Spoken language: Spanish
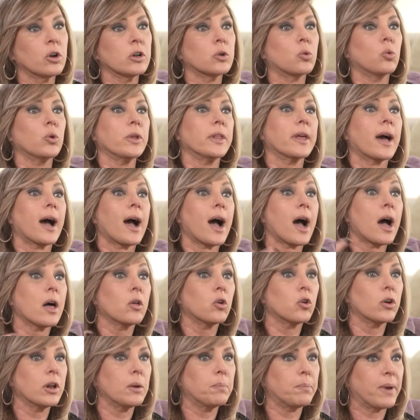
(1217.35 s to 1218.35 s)
El
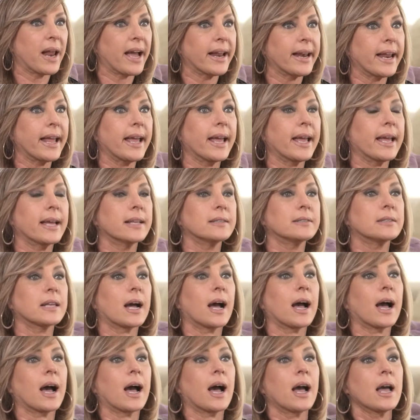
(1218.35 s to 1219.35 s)
cuidado del
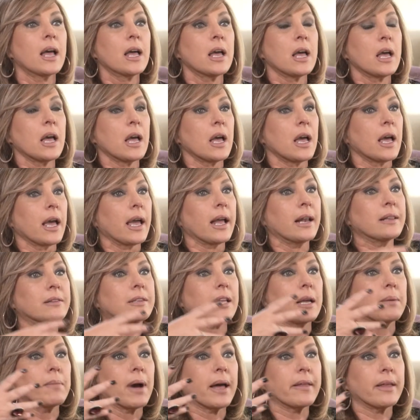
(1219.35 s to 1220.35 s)
planeta, el
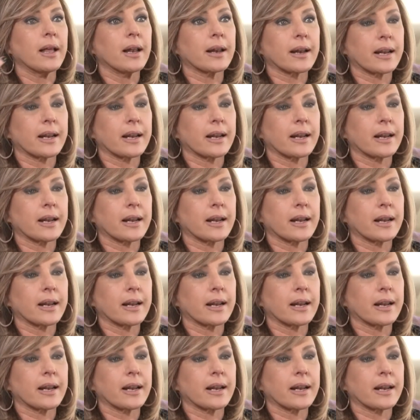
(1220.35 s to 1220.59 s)
tema del